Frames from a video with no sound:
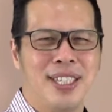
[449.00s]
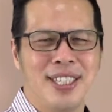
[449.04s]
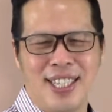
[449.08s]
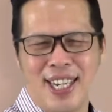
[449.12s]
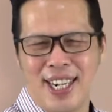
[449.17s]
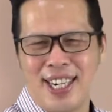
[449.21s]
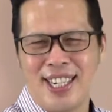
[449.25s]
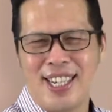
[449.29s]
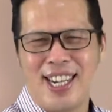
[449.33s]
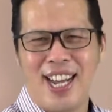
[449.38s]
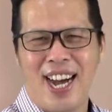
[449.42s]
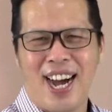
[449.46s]

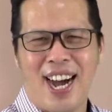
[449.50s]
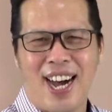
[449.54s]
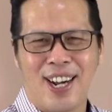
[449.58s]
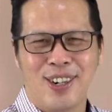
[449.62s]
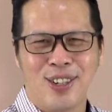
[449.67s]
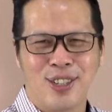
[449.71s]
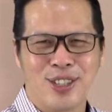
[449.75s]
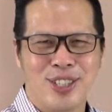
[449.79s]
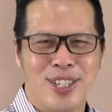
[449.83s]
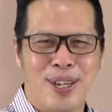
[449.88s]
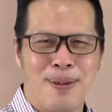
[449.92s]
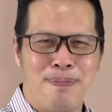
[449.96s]
Dari yang
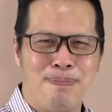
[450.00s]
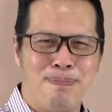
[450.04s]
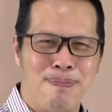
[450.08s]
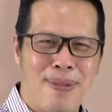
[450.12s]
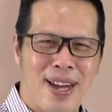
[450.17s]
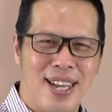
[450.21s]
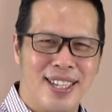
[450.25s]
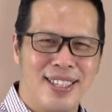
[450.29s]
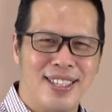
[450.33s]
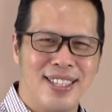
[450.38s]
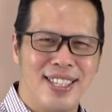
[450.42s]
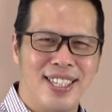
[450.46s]
harusnya
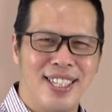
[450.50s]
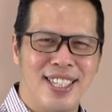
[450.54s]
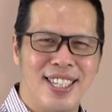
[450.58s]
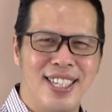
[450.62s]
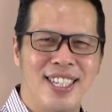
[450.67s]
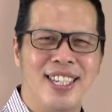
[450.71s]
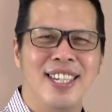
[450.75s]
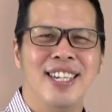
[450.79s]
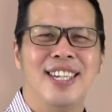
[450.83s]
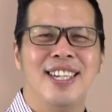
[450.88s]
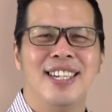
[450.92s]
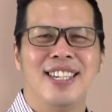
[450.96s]
mati
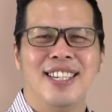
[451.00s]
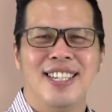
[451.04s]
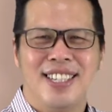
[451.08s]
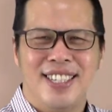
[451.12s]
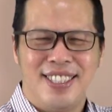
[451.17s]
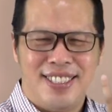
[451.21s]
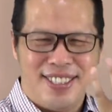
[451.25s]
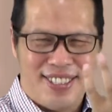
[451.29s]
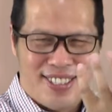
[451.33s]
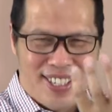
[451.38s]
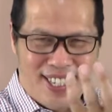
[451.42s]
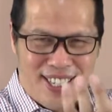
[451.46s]

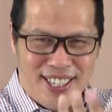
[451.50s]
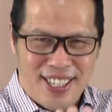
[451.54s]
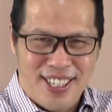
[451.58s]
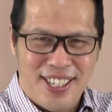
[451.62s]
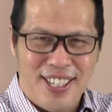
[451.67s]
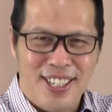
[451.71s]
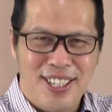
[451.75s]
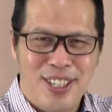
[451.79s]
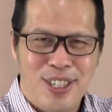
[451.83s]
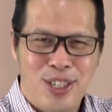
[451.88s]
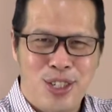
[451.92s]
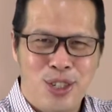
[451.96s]
jadi
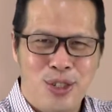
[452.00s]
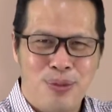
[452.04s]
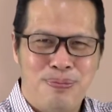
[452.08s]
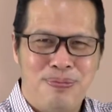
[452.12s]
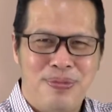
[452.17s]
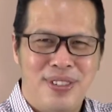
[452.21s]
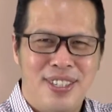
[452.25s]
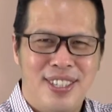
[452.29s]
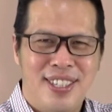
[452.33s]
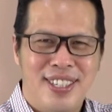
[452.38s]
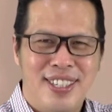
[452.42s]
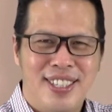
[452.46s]
hidup
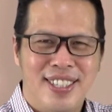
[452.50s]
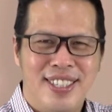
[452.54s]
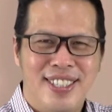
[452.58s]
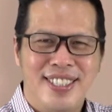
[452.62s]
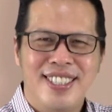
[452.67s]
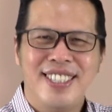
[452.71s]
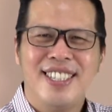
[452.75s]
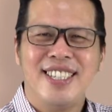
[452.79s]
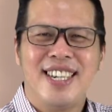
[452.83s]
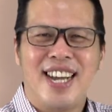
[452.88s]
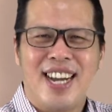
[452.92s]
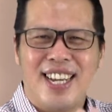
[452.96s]

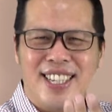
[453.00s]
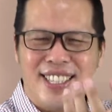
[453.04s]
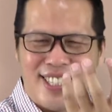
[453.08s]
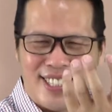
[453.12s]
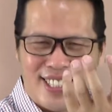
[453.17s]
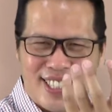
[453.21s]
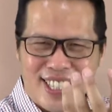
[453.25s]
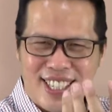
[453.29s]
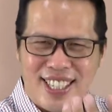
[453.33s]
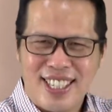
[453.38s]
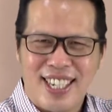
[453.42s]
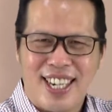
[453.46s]
tidak hanya
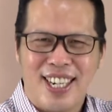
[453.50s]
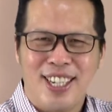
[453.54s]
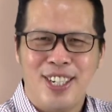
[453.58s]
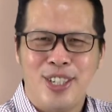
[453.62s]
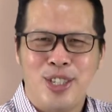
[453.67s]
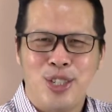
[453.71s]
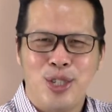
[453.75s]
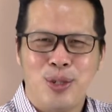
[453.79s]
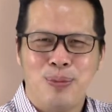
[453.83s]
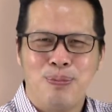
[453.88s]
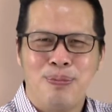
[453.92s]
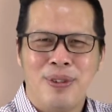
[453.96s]
sekedar
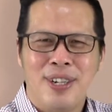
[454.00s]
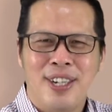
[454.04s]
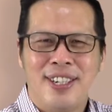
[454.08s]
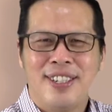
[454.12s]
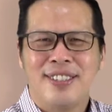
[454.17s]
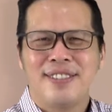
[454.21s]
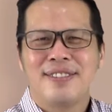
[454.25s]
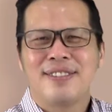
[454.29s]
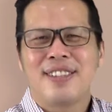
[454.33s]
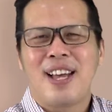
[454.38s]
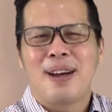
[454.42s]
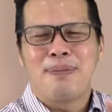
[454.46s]
hidup,
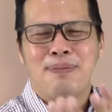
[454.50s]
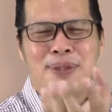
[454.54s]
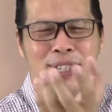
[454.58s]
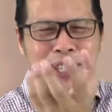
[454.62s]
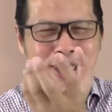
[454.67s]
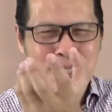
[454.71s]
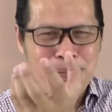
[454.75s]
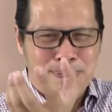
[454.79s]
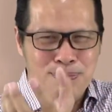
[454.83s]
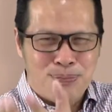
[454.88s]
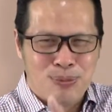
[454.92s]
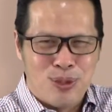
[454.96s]
tapi
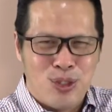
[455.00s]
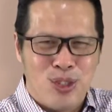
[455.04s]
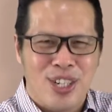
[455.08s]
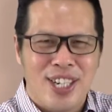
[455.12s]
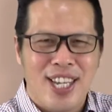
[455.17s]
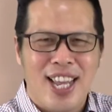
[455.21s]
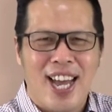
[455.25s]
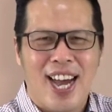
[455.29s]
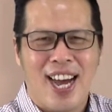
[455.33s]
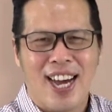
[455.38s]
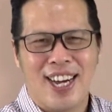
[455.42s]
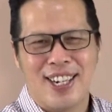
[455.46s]

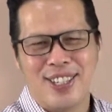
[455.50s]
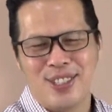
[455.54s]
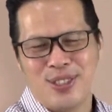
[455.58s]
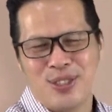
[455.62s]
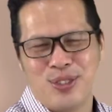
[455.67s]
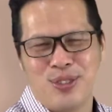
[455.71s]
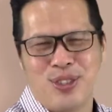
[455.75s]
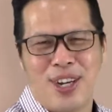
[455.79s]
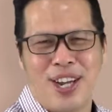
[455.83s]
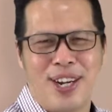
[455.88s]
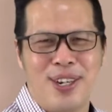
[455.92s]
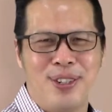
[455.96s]
dimuliakan
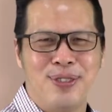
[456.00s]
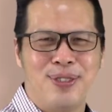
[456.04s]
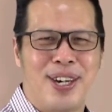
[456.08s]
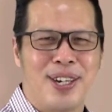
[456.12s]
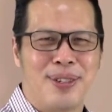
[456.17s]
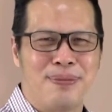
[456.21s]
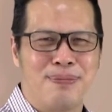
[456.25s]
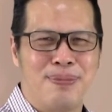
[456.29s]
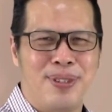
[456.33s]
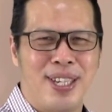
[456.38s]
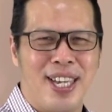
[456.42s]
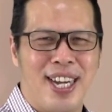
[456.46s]
Tuhan luar
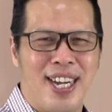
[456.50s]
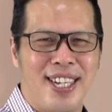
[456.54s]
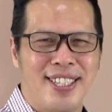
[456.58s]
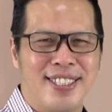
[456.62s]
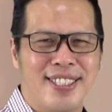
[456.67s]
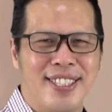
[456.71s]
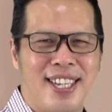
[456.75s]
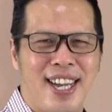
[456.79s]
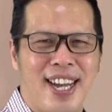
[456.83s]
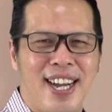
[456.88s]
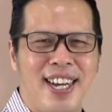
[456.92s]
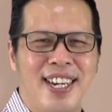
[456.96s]

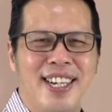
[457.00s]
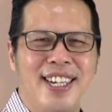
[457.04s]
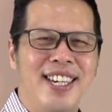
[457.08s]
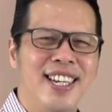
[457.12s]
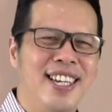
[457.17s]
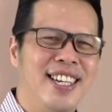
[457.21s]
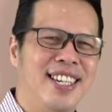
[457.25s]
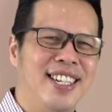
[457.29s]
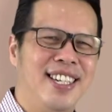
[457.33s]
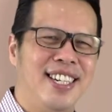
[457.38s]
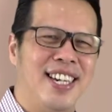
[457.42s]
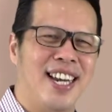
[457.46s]
biasa.
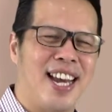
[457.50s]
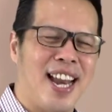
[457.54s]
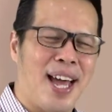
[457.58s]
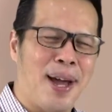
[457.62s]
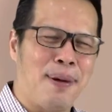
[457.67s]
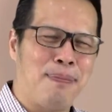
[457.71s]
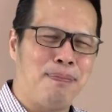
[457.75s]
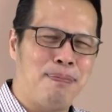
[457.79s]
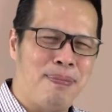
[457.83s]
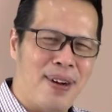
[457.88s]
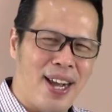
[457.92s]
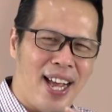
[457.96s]
Inilah
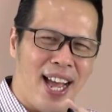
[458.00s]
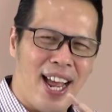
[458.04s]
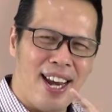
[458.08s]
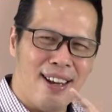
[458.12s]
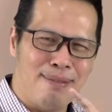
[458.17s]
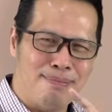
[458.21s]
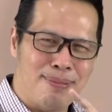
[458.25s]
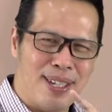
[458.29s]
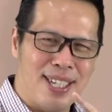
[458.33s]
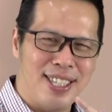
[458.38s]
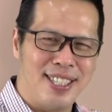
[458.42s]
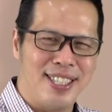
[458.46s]

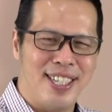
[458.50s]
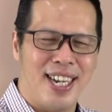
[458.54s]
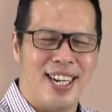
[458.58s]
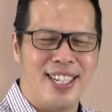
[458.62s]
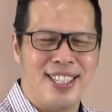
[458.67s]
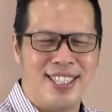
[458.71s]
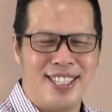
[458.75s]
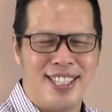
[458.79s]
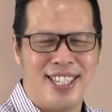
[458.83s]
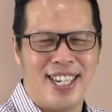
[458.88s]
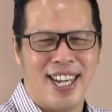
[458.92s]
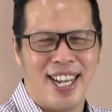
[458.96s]
pengalaman
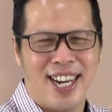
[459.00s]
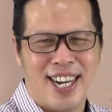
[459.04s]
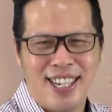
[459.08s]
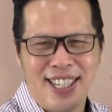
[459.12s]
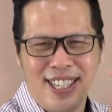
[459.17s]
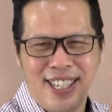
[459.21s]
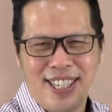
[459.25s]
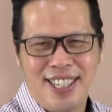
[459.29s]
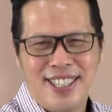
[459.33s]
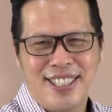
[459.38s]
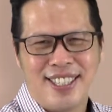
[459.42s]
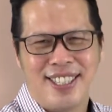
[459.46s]
Daniel
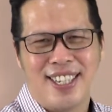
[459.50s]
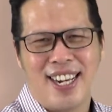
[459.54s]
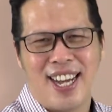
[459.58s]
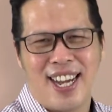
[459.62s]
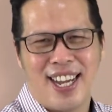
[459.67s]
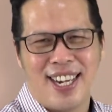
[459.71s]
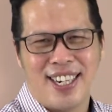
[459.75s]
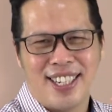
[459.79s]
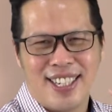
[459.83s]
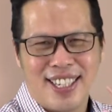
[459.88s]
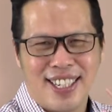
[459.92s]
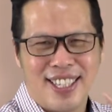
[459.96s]

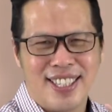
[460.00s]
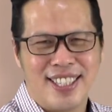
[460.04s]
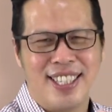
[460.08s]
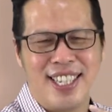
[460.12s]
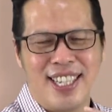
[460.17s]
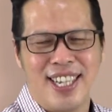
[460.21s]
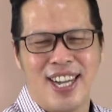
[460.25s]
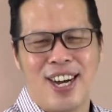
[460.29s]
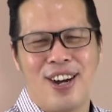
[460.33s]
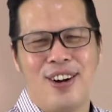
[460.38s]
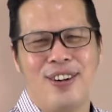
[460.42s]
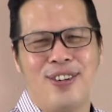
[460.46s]
dan
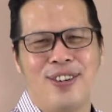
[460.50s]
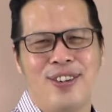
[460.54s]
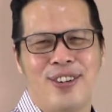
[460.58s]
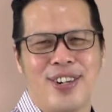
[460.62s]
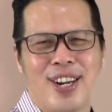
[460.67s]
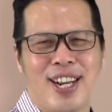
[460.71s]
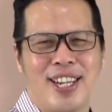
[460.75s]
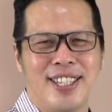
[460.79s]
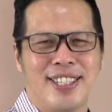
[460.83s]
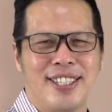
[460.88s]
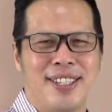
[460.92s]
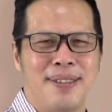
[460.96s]
ketika
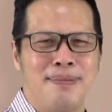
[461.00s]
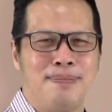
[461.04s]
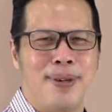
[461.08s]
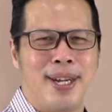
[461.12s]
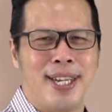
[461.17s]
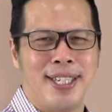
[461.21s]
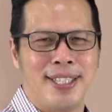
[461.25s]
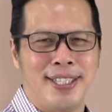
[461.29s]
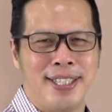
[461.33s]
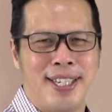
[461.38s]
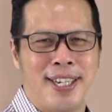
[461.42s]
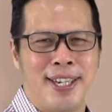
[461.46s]
orang
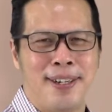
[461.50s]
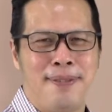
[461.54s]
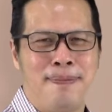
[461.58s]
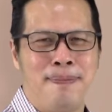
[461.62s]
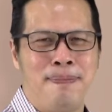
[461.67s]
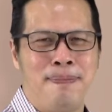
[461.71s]
temannya.